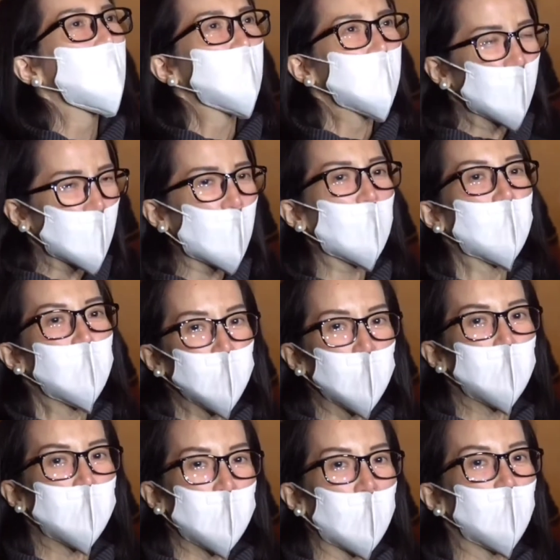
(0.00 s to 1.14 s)

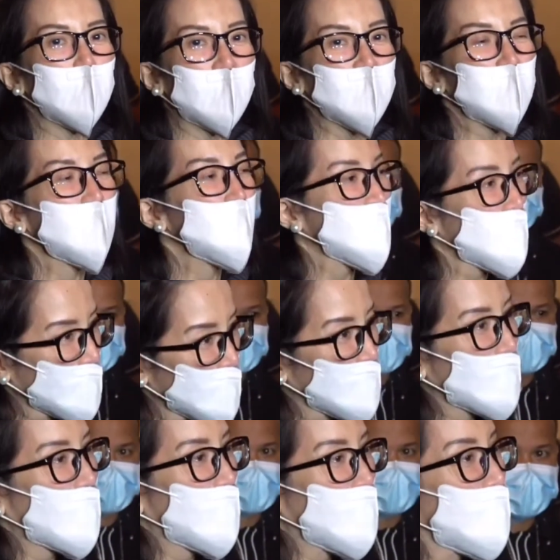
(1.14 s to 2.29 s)
nararamdaman namin na
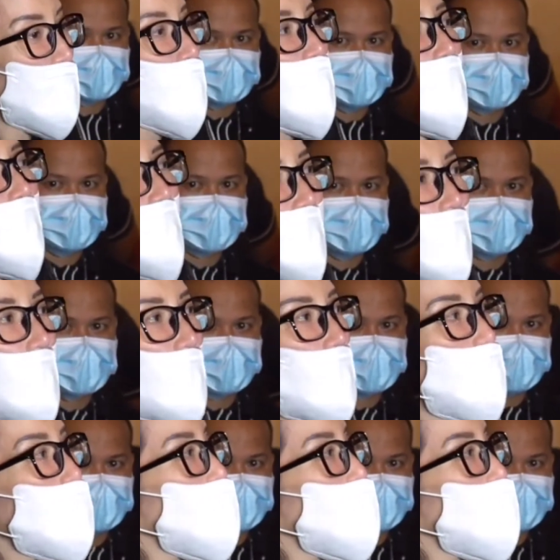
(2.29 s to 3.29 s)
sinseridad na